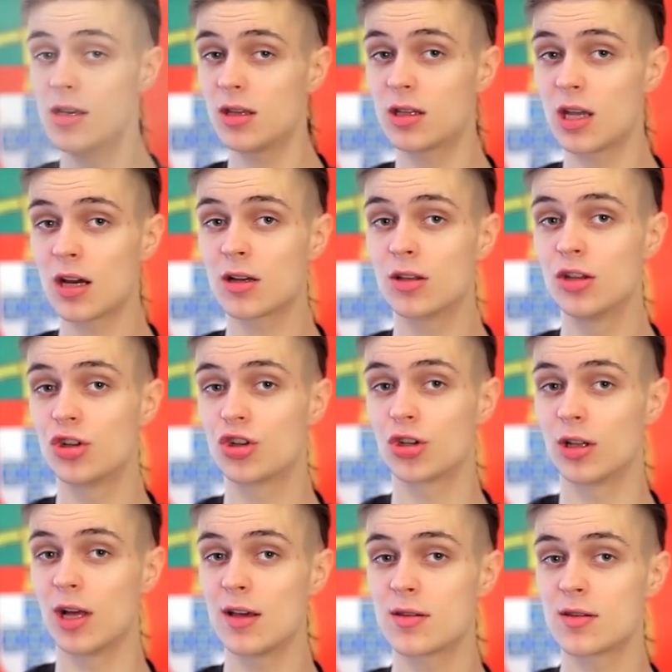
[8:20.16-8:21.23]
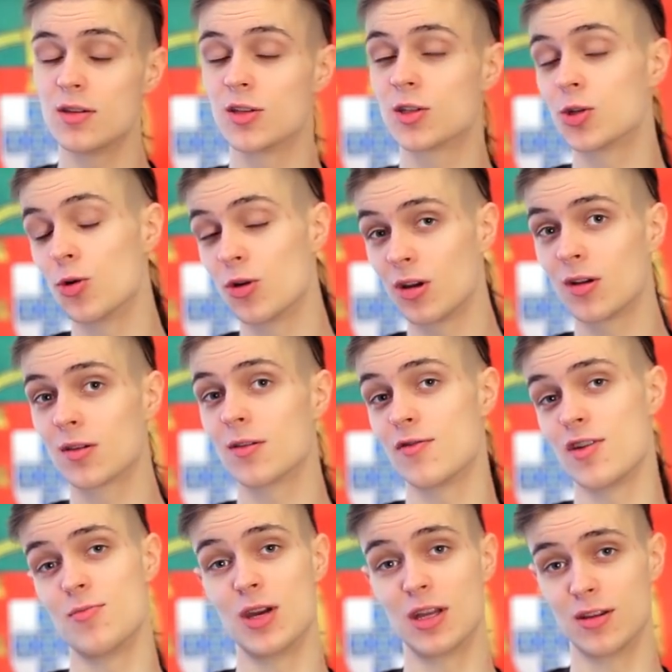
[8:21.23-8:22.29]
так началась история
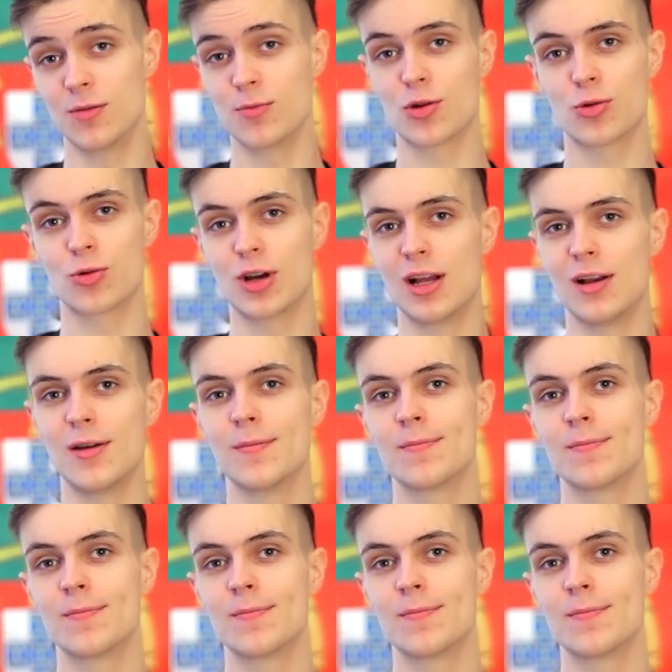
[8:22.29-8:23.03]
современной Португалии.